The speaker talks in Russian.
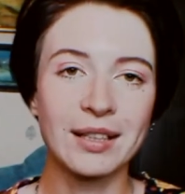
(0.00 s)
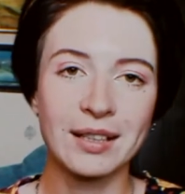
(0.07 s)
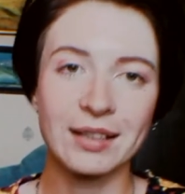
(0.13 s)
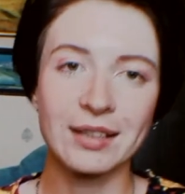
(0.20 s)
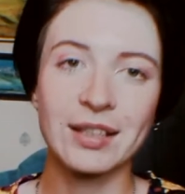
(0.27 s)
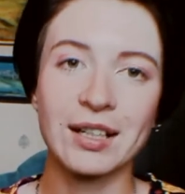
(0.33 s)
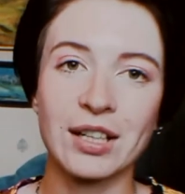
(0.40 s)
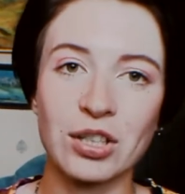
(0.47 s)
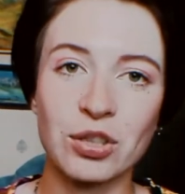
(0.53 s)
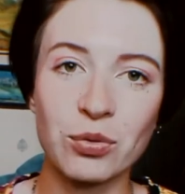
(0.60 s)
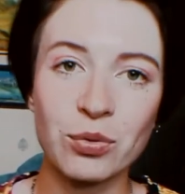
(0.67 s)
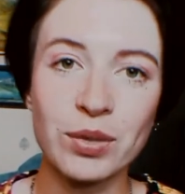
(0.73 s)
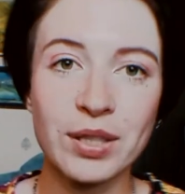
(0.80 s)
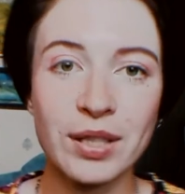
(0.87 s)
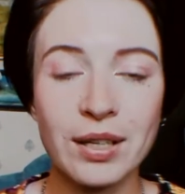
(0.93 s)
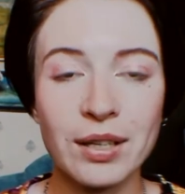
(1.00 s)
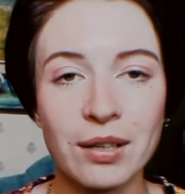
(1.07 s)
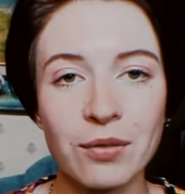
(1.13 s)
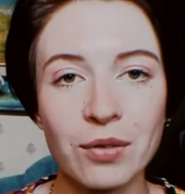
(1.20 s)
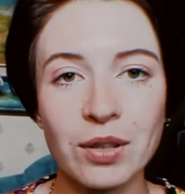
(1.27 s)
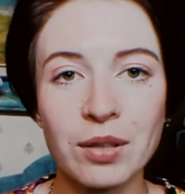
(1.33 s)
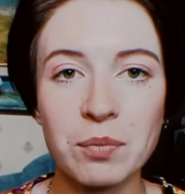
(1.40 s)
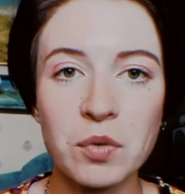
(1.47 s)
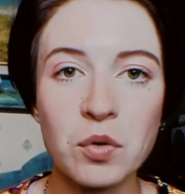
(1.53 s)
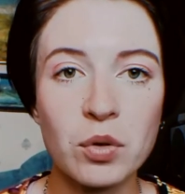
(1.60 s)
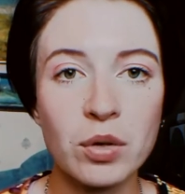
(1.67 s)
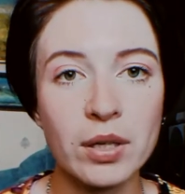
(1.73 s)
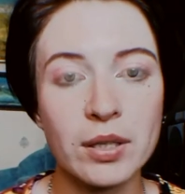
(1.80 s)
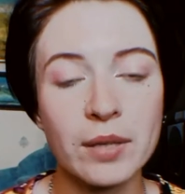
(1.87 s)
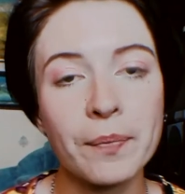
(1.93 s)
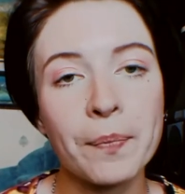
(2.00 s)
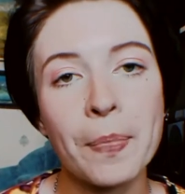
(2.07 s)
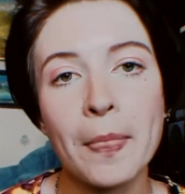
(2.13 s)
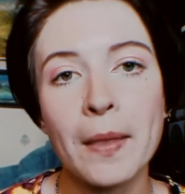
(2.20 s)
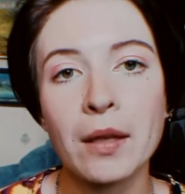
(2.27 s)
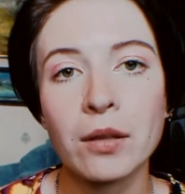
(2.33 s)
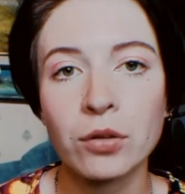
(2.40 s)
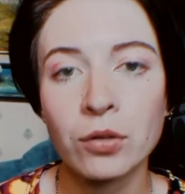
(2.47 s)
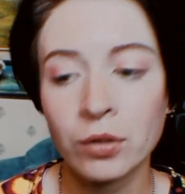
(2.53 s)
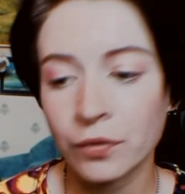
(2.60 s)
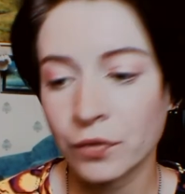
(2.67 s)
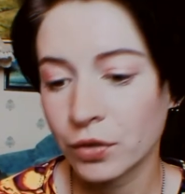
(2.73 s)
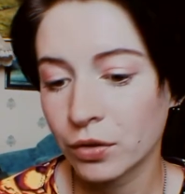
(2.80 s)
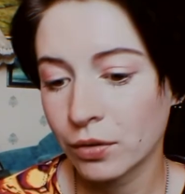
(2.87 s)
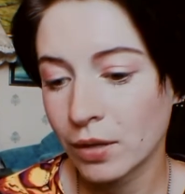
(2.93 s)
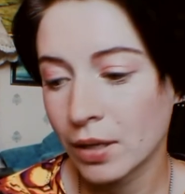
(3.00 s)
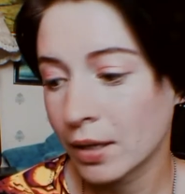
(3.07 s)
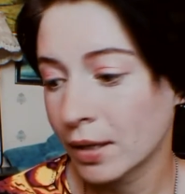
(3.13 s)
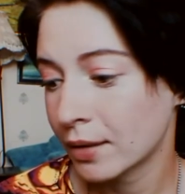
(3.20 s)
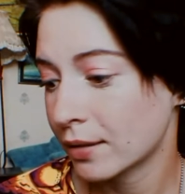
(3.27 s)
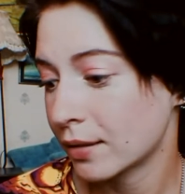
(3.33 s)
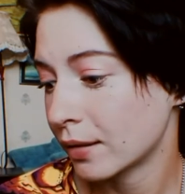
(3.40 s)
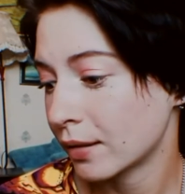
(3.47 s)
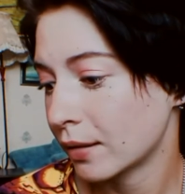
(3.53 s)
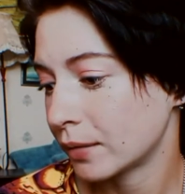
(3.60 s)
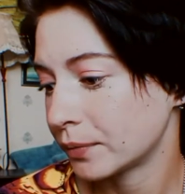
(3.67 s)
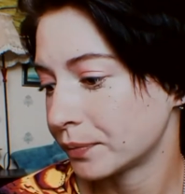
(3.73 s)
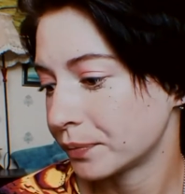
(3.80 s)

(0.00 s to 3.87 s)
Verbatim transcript: нахожусь в этом городе. Но все гораздо,